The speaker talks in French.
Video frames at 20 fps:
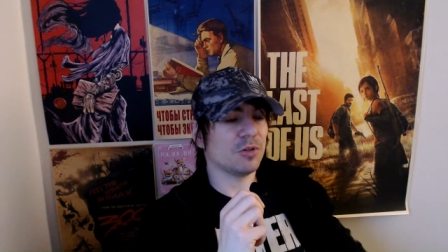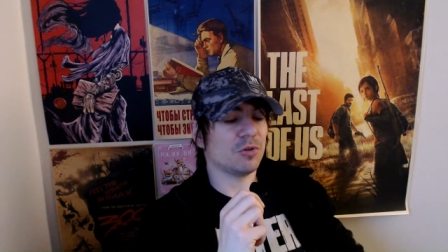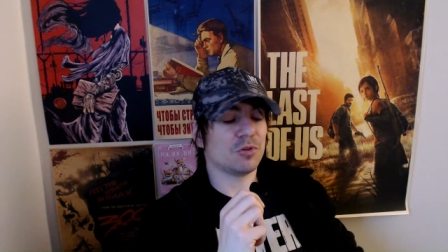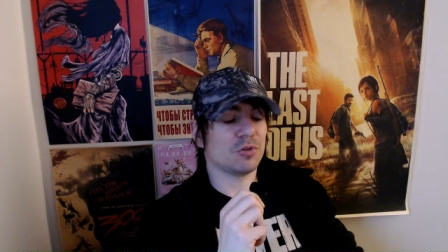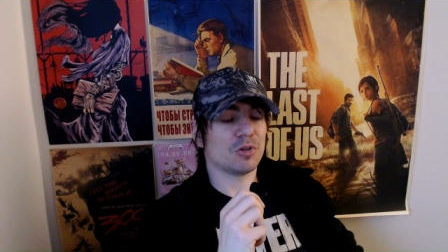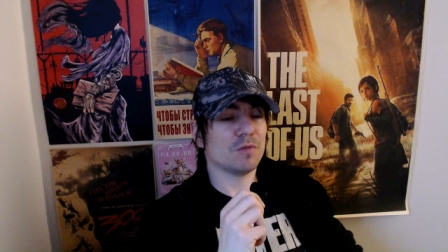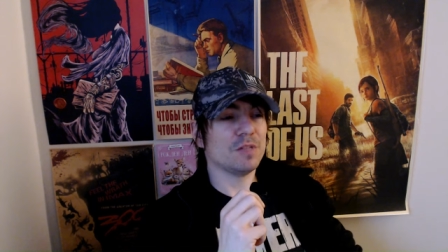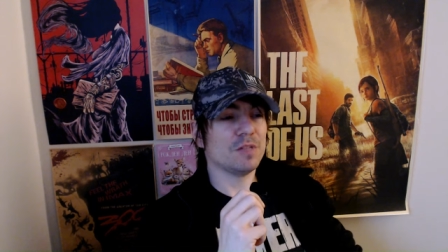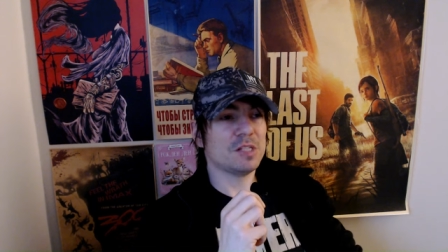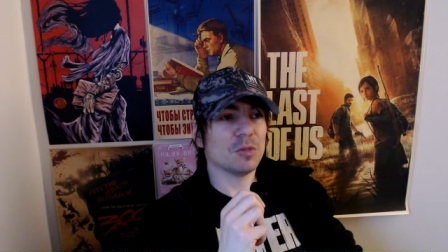euh,
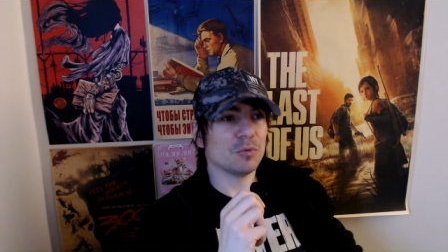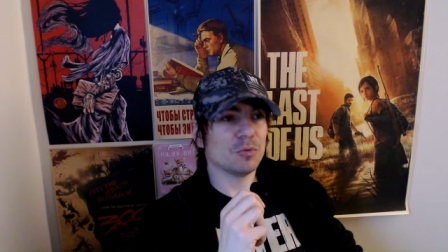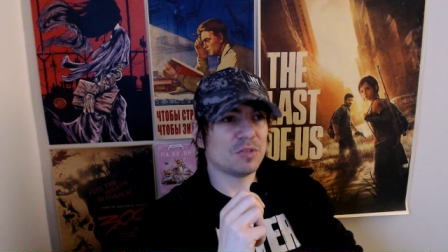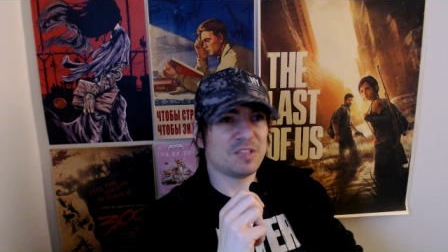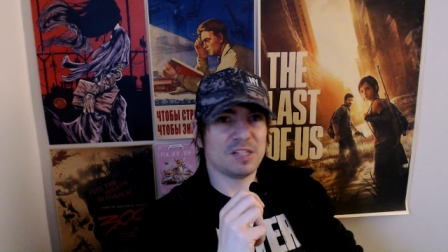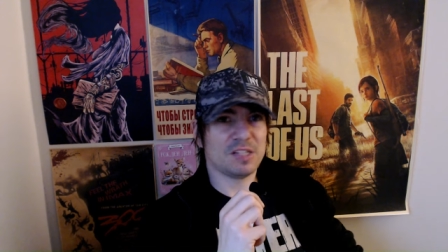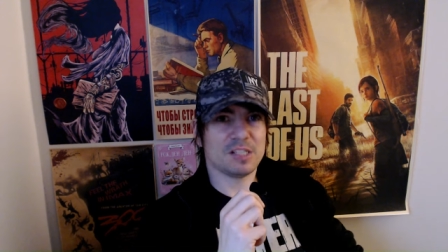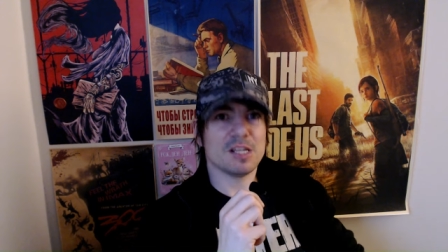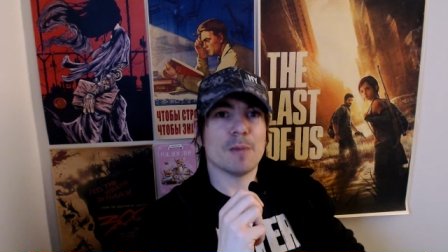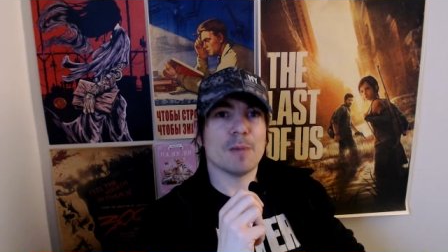j'ai envie de dire, de
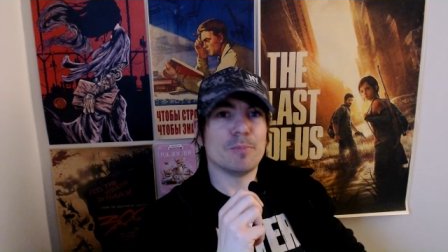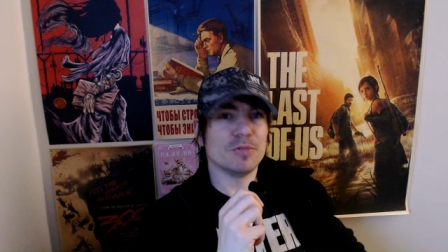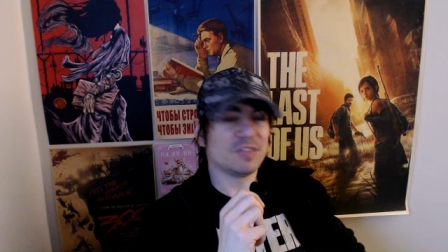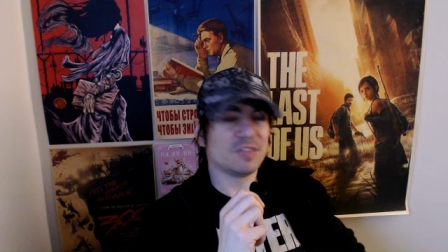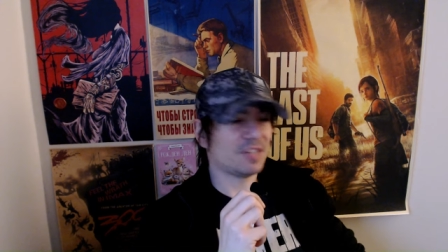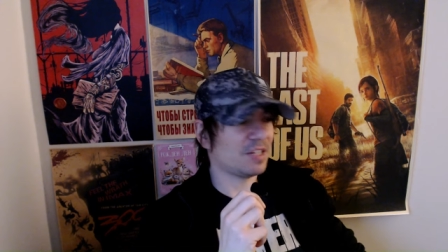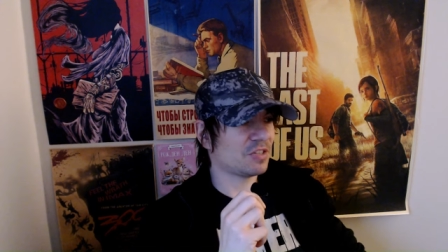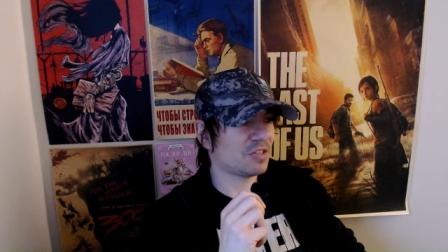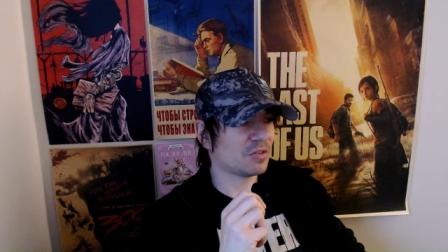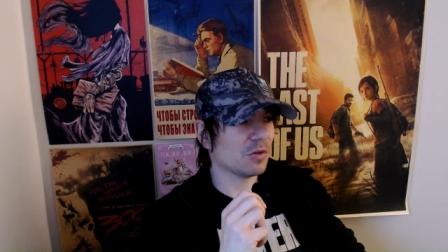séries un peu
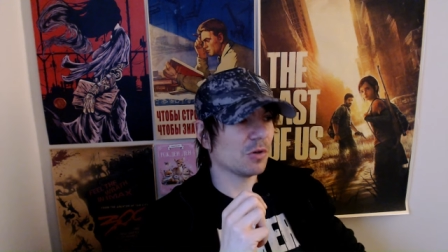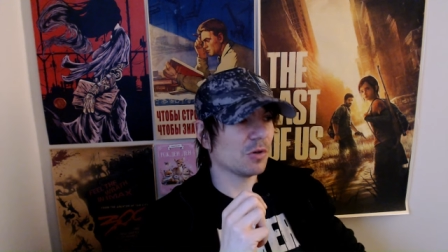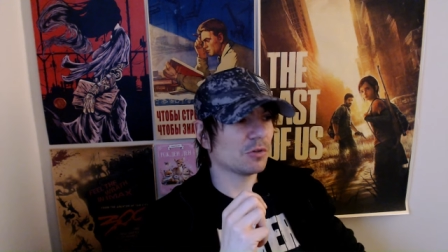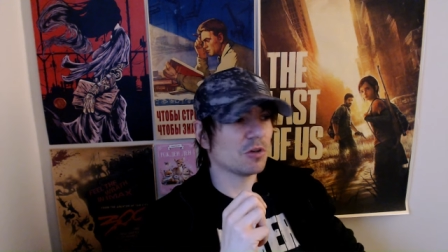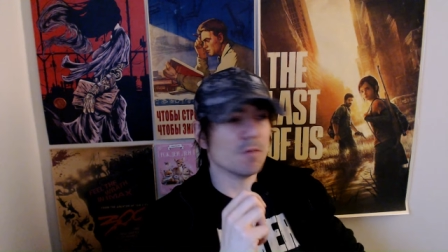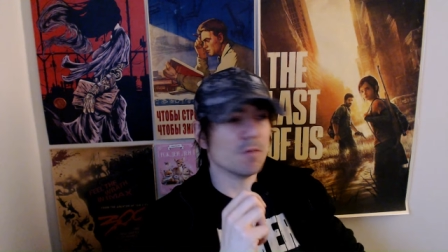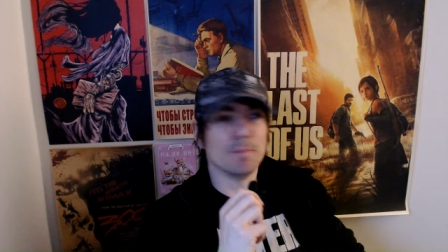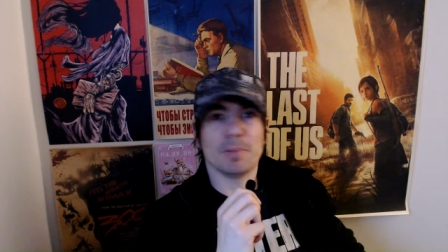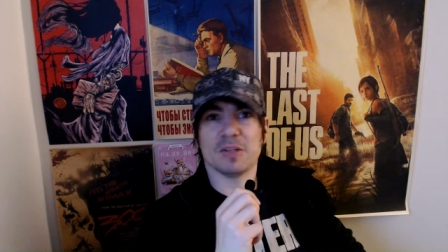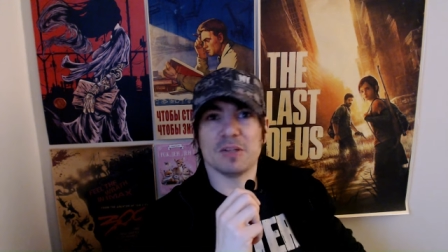stressantes
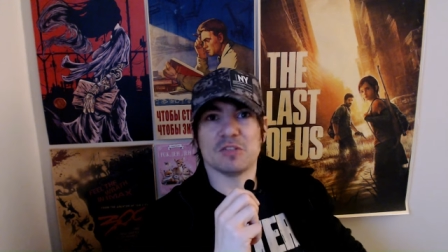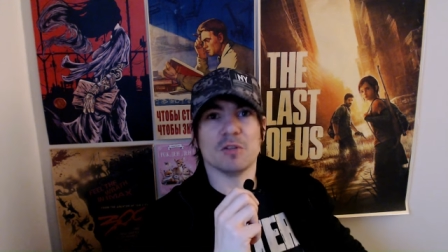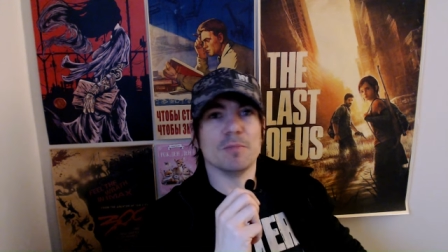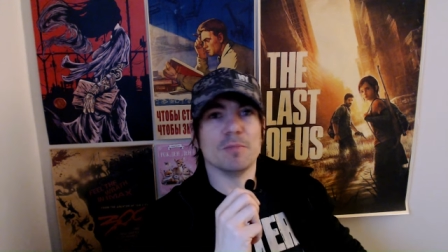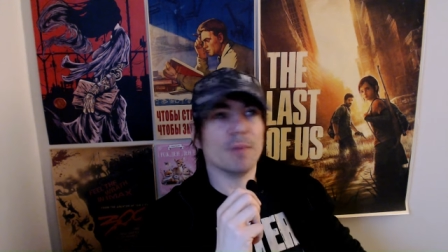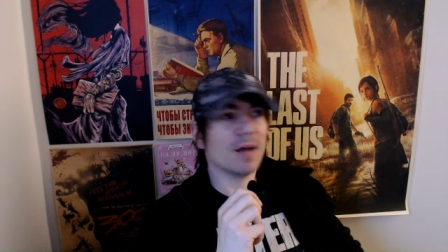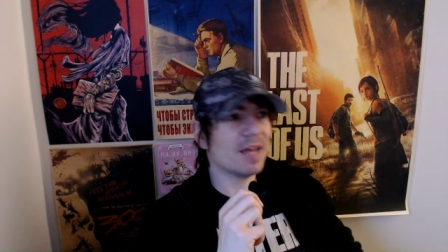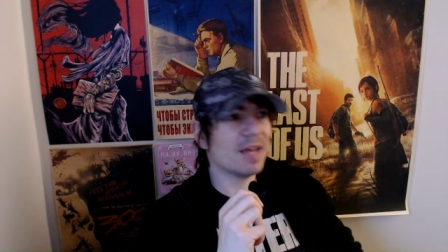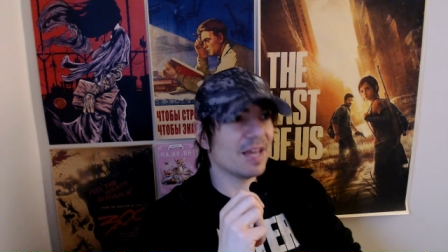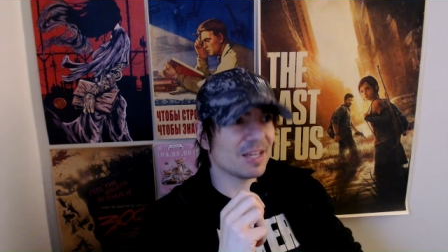comme Prison
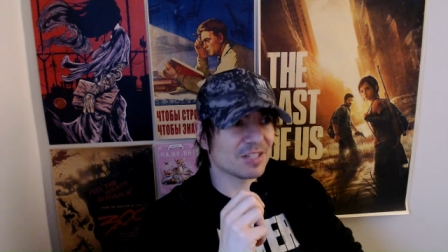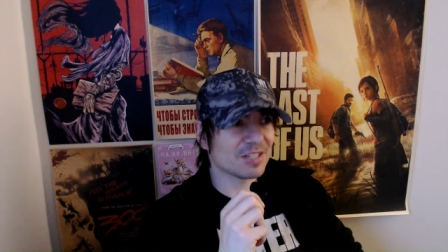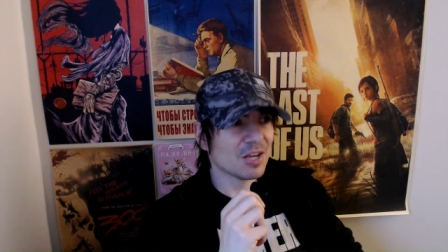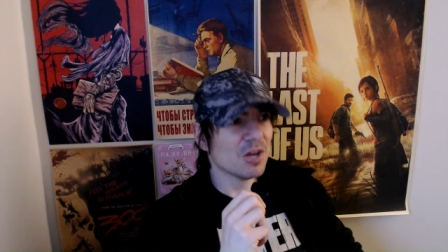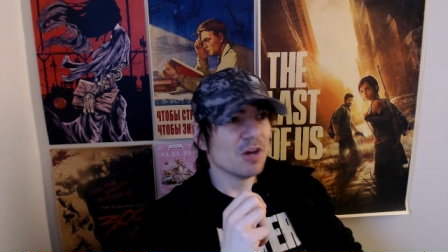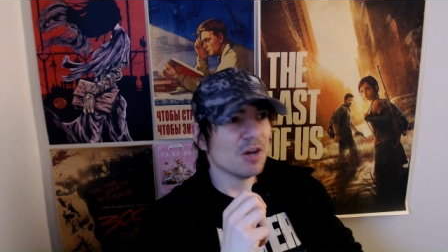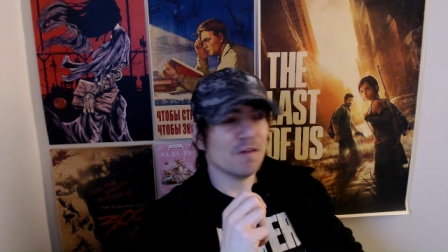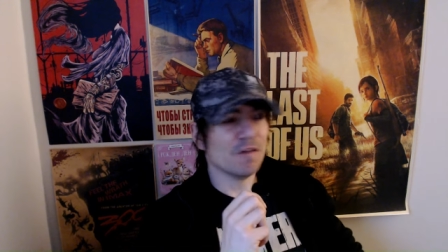Break,